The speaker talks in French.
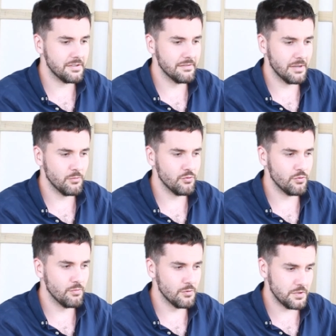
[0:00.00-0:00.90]
c'est vraiment
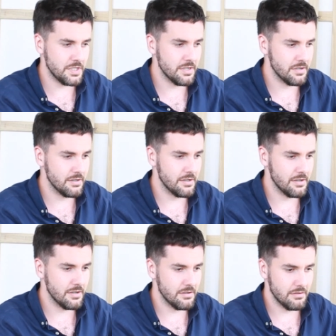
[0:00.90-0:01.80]
de manger
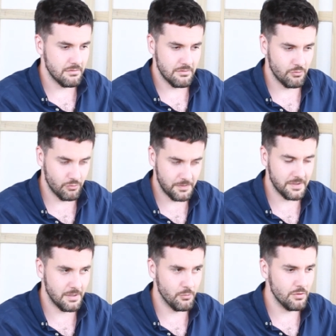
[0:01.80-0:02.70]

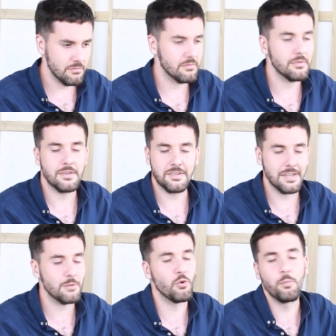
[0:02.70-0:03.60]
suffisamment
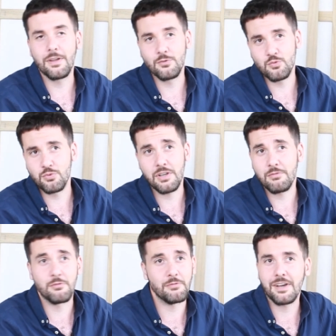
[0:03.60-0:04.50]
Certes, pour perdre du poids,
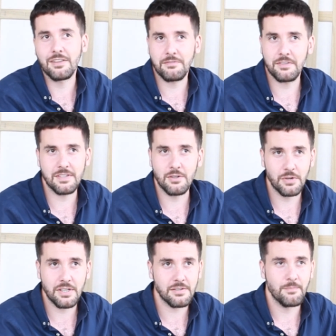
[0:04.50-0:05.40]
il faut faire un déficit
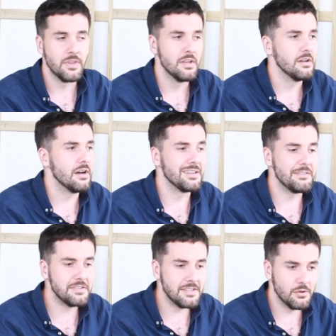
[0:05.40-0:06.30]
calorique. Un
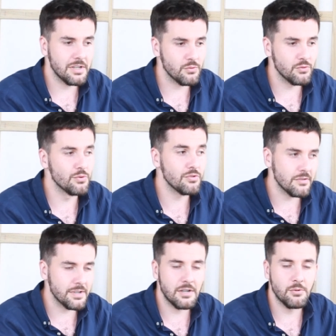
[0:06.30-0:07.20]
déficit calorique de
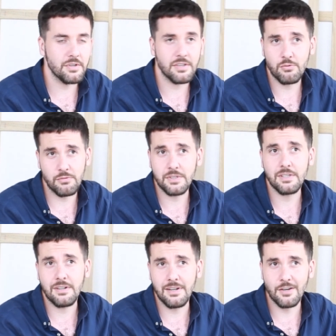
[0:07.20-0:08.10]
200 calories, ça
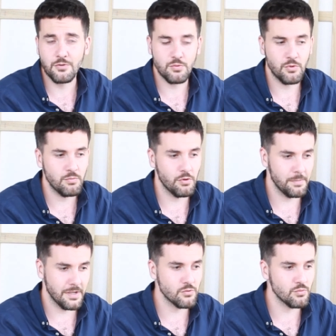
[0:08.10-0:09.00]
suffit largement
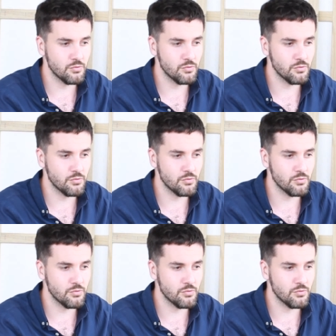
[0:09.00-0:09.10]
pour perdre du